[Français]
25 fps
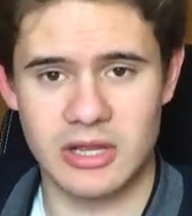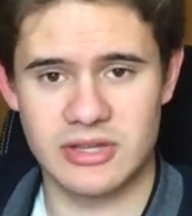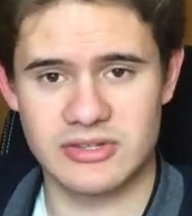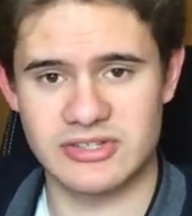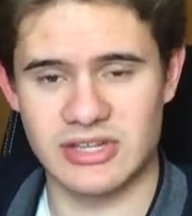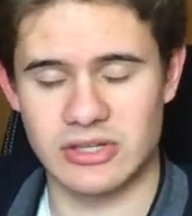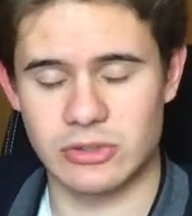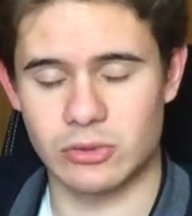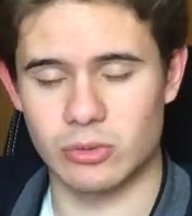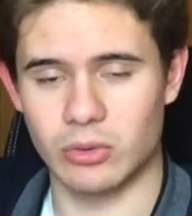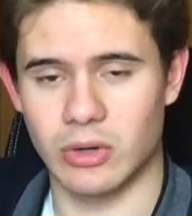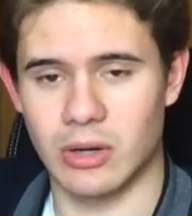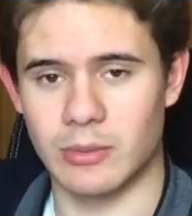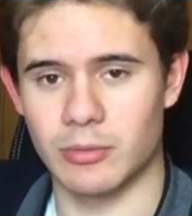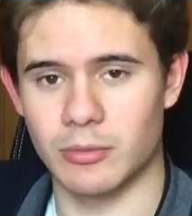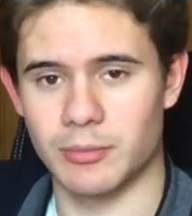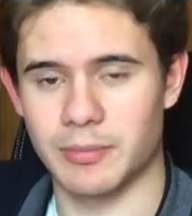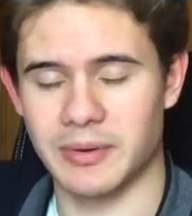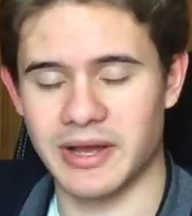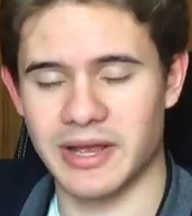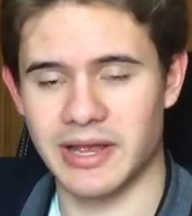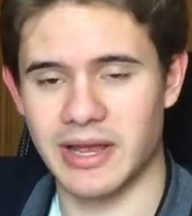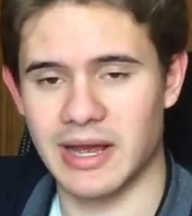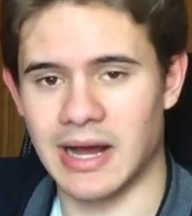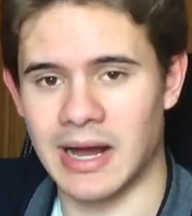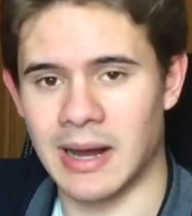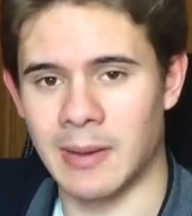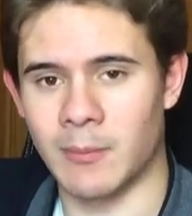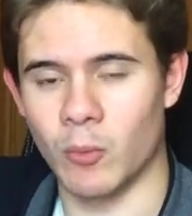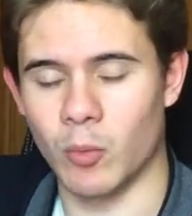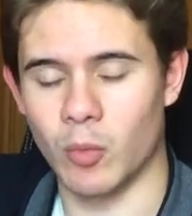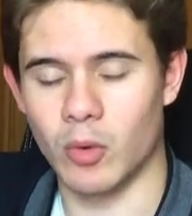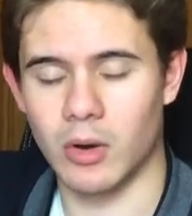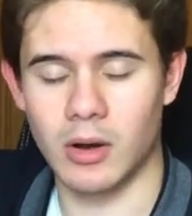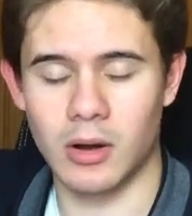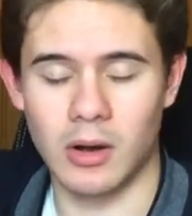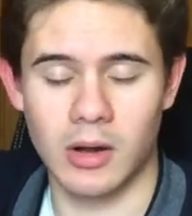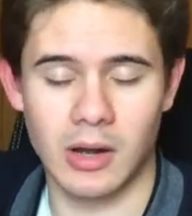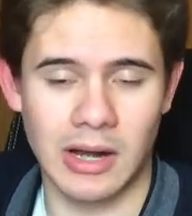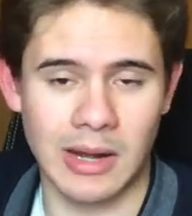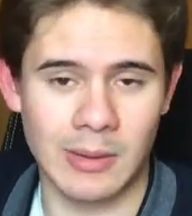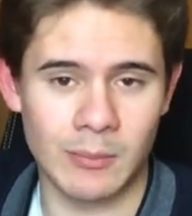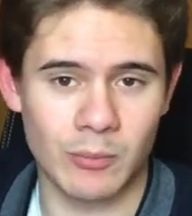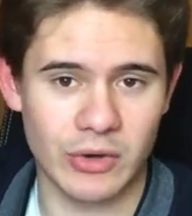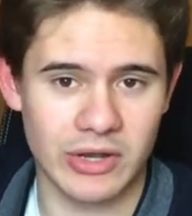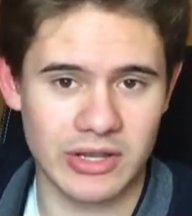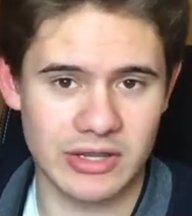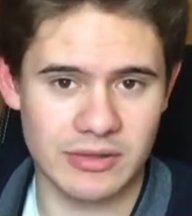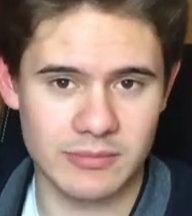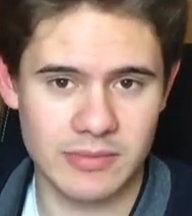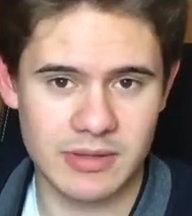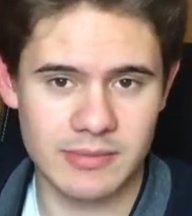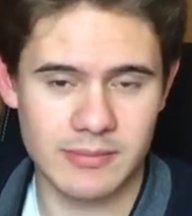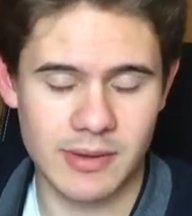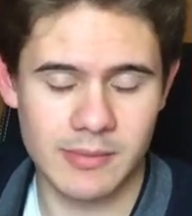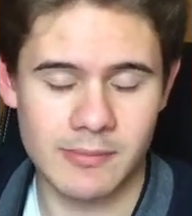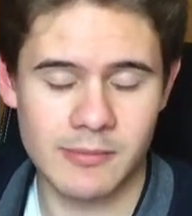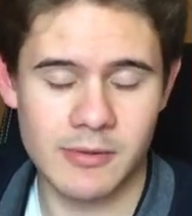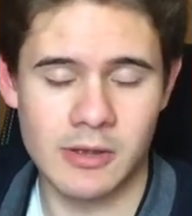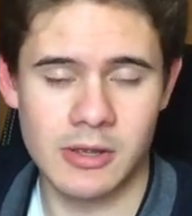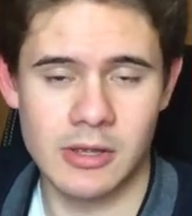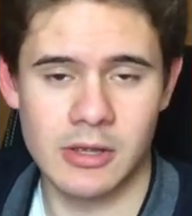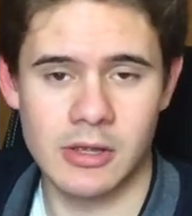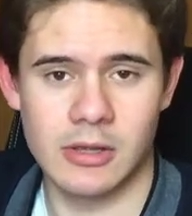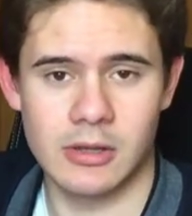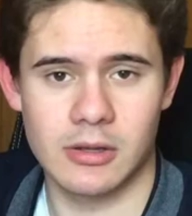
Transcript: Ça dure à peu près un mois, un mois et demi même.